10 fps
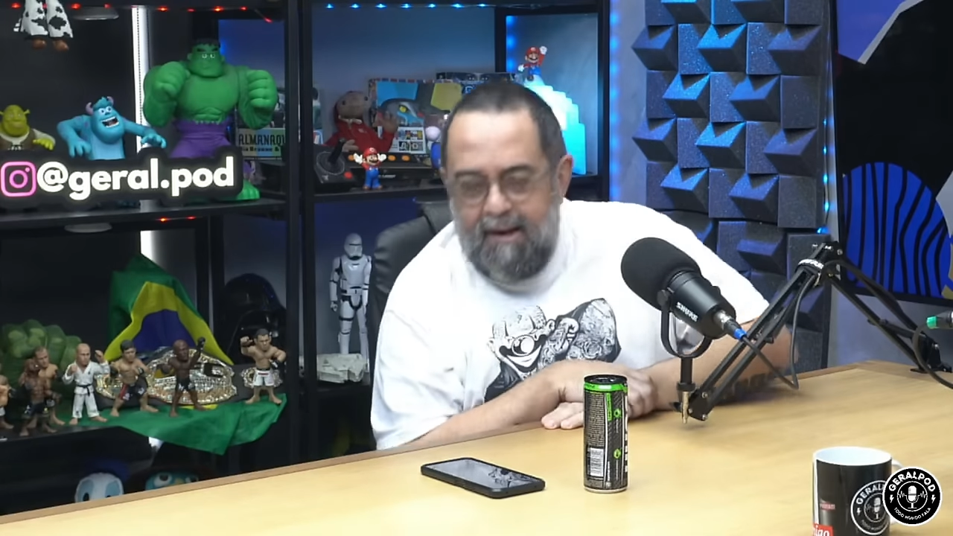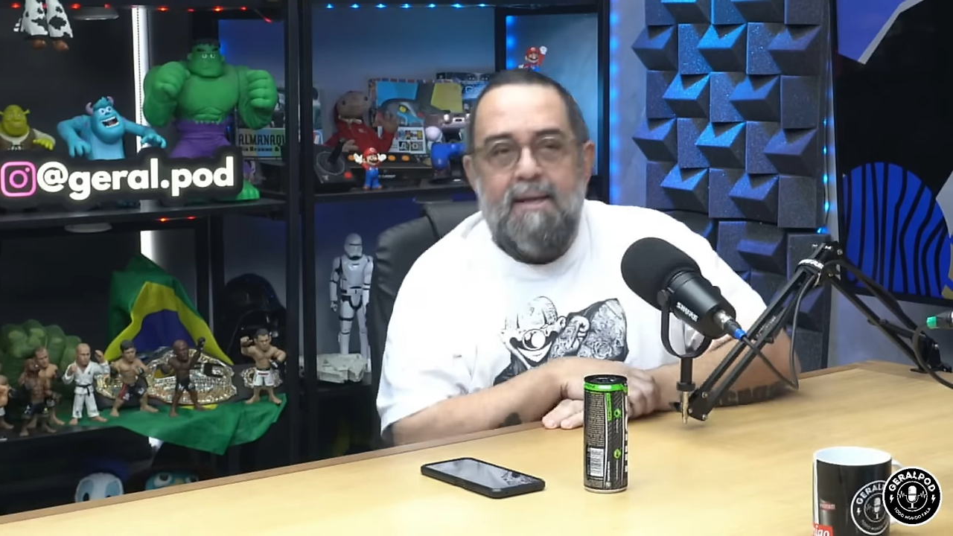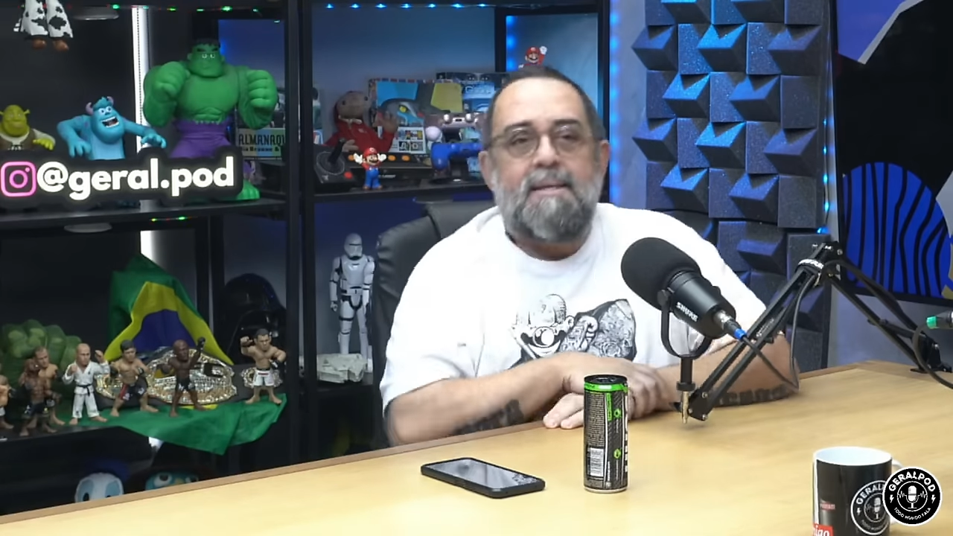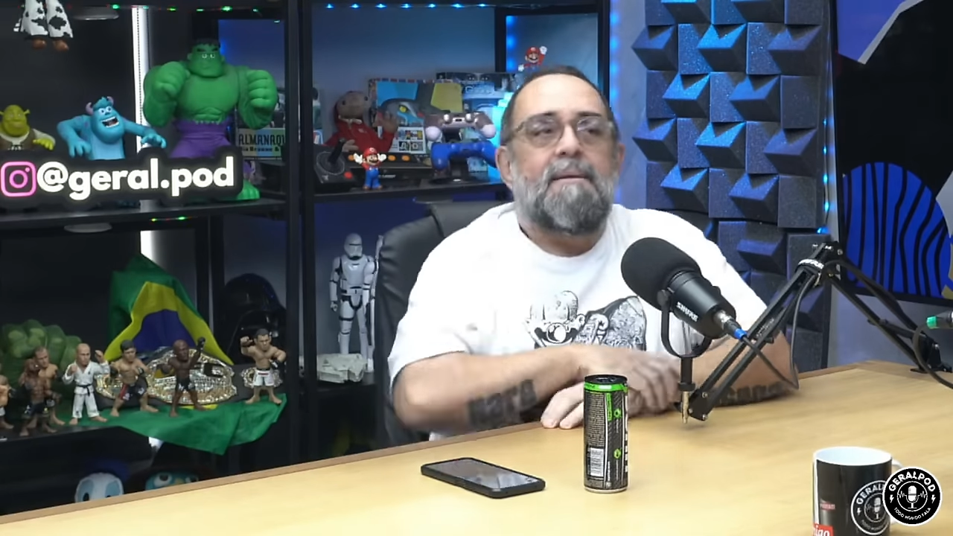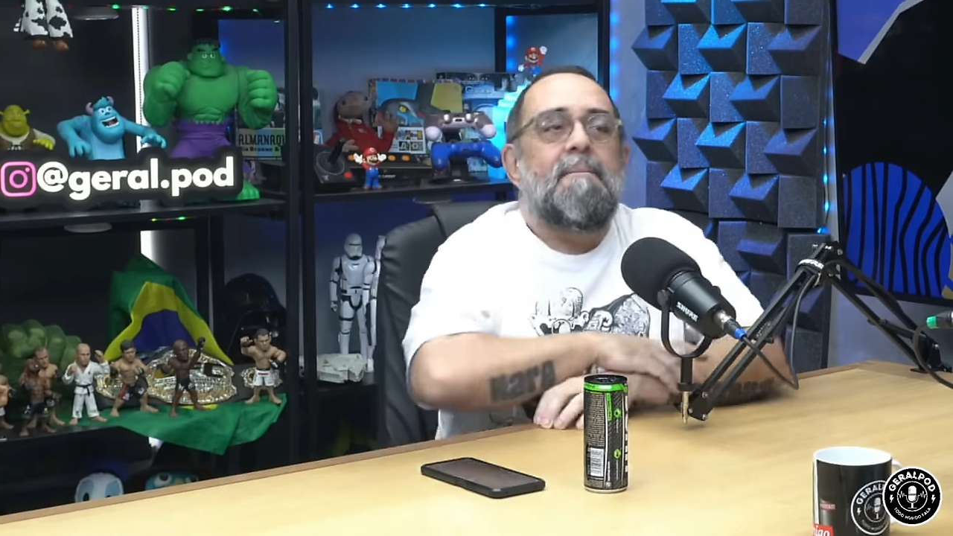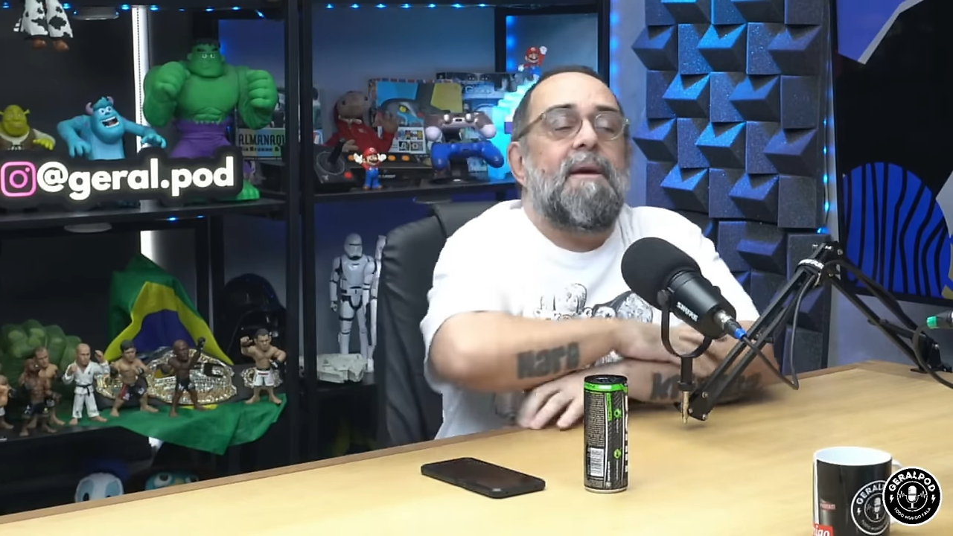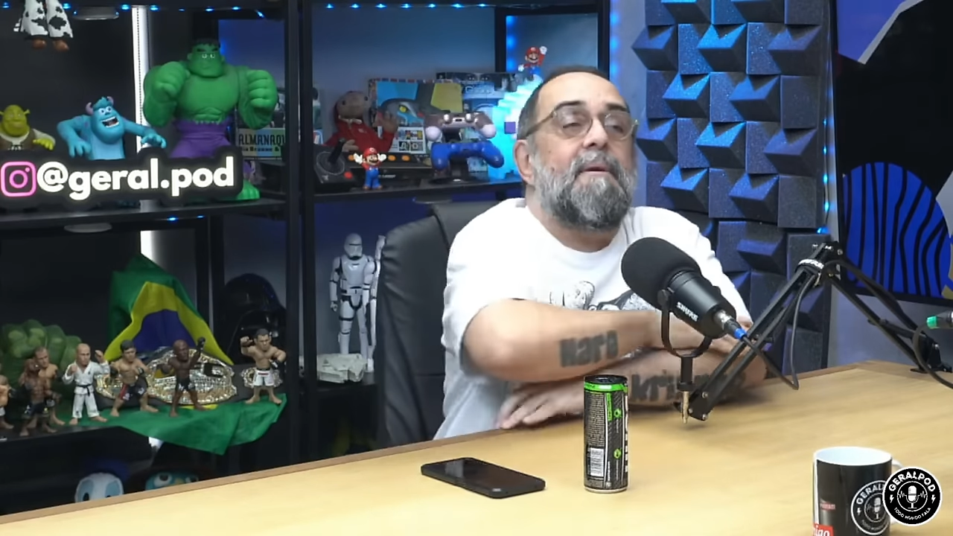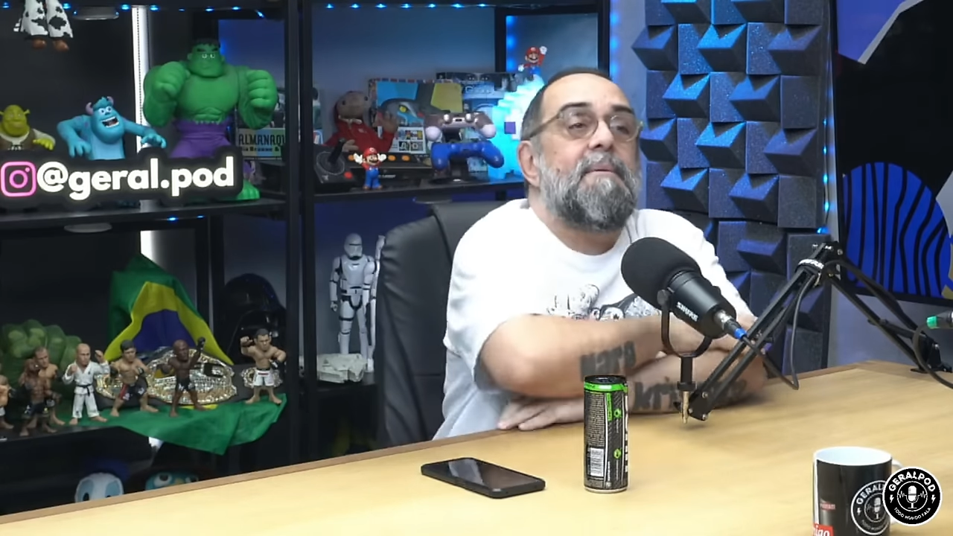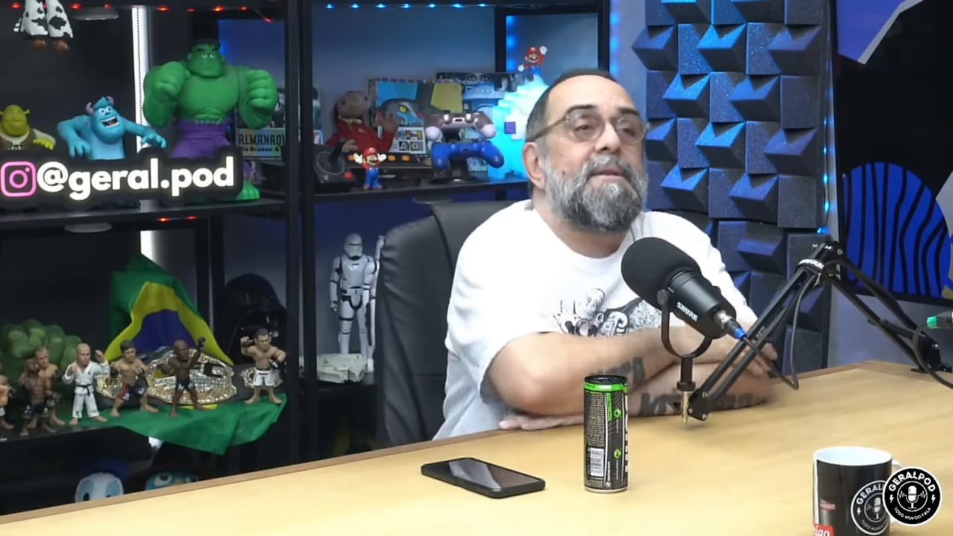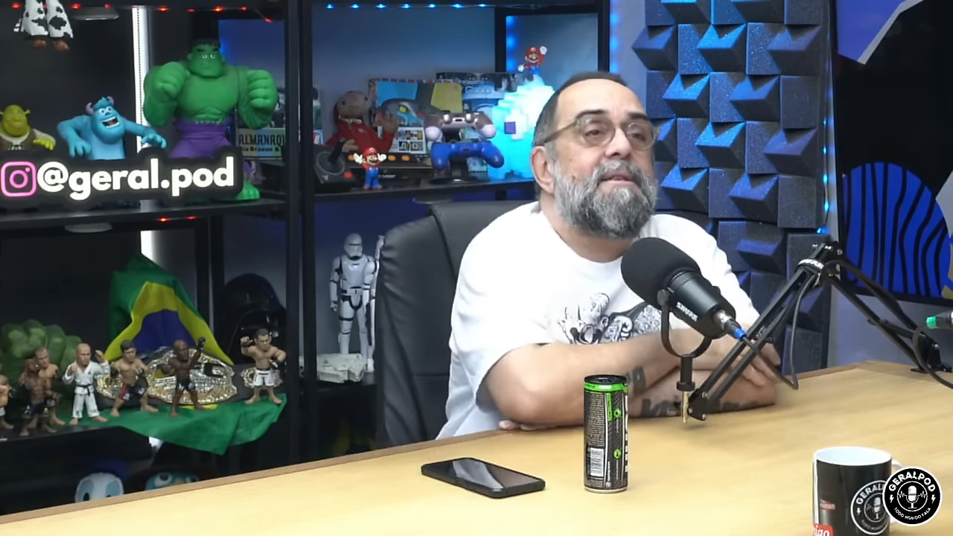Parece
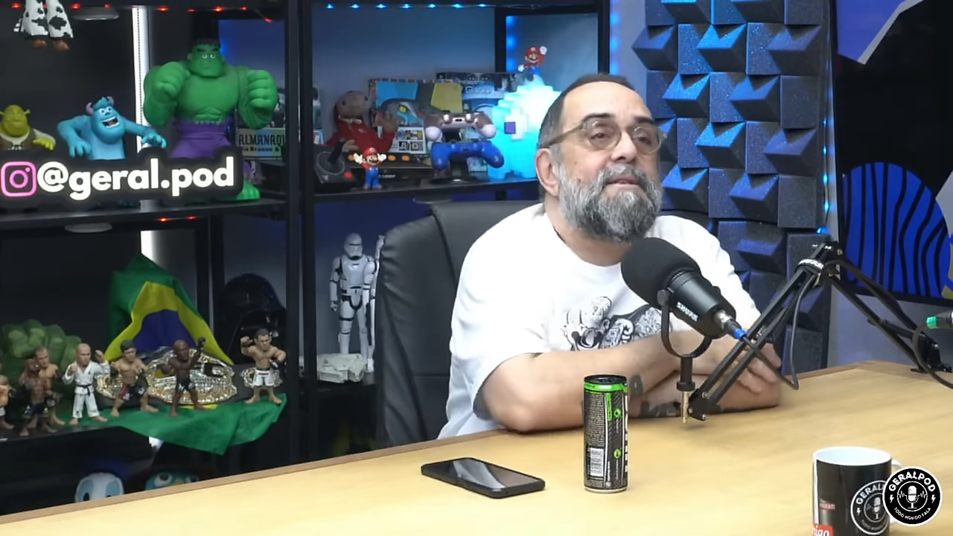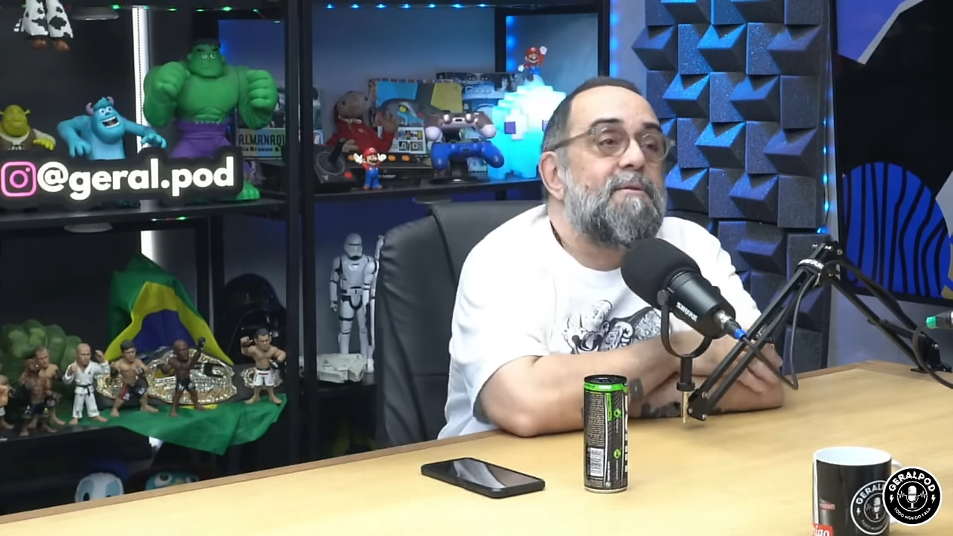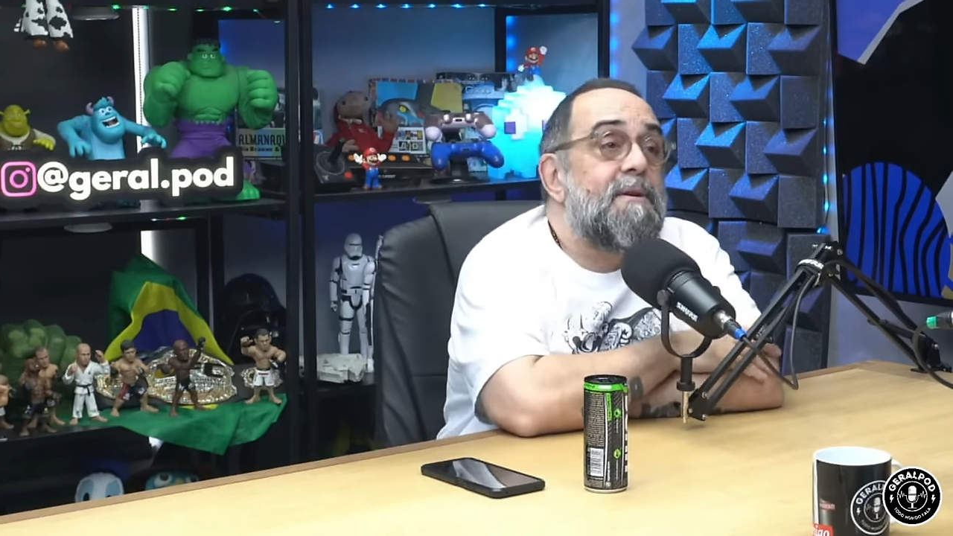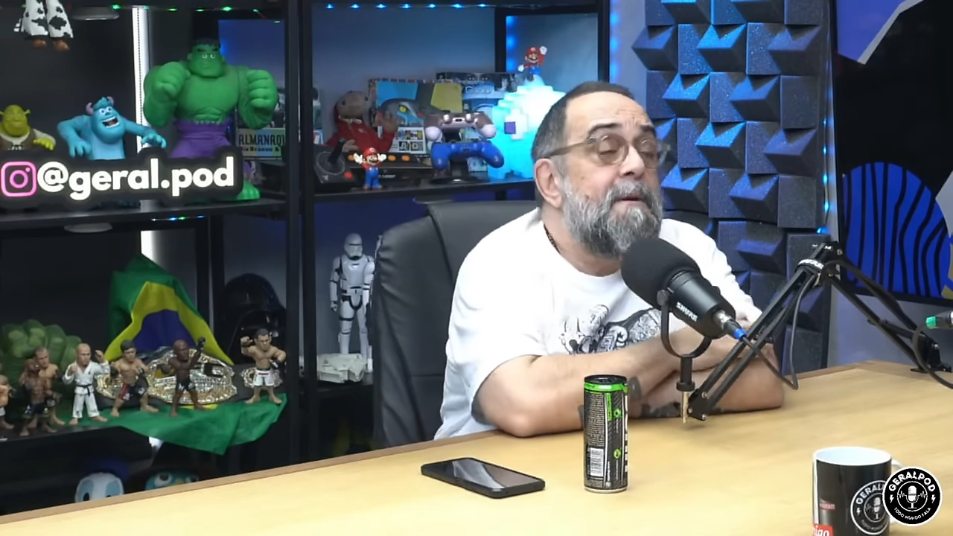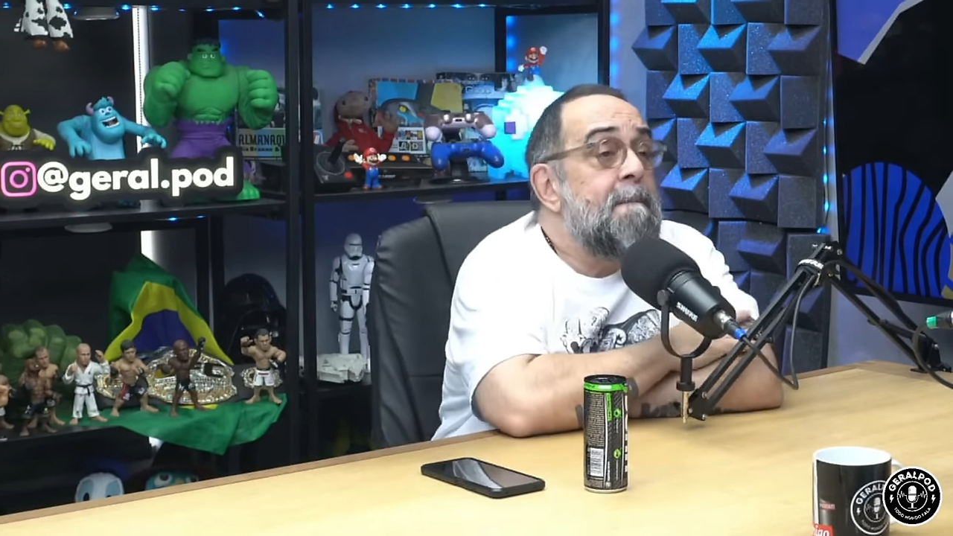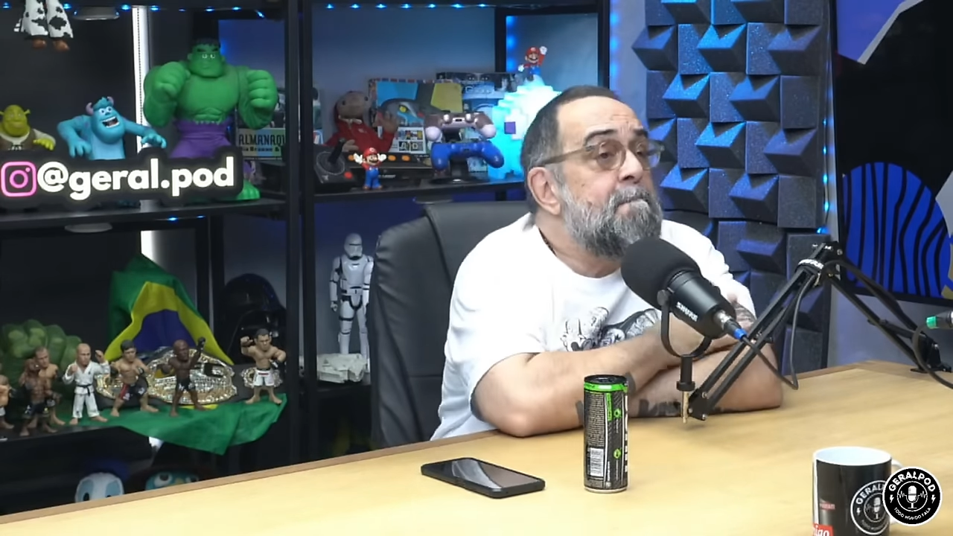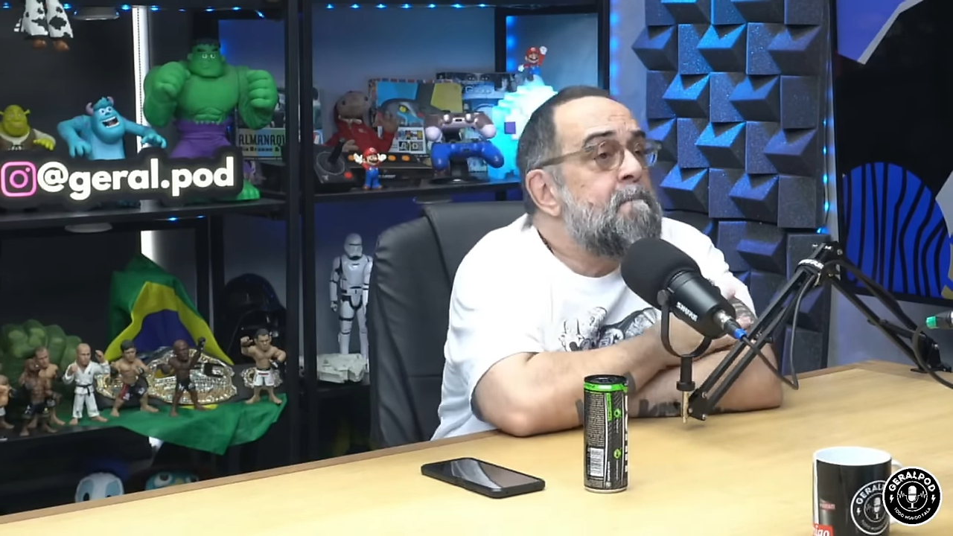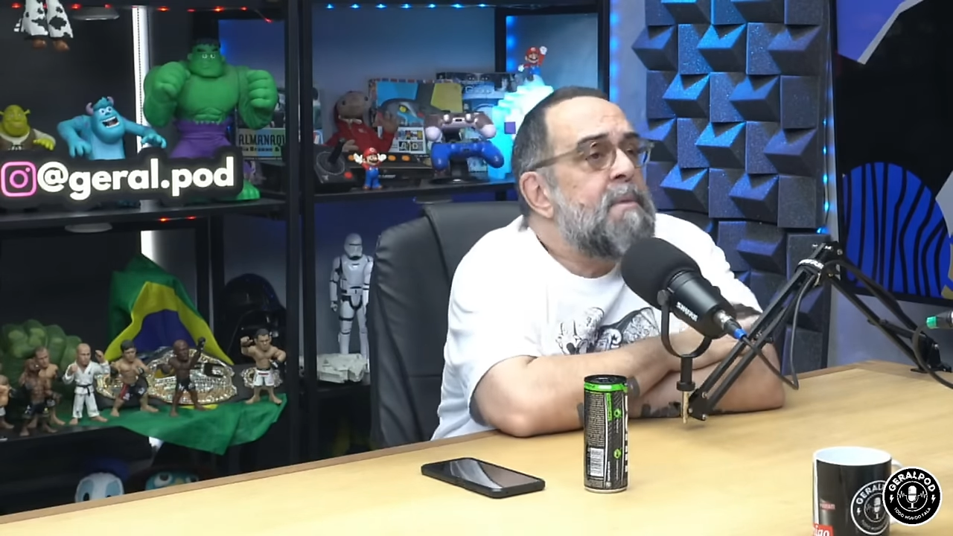mesmo a mesa de sinuca.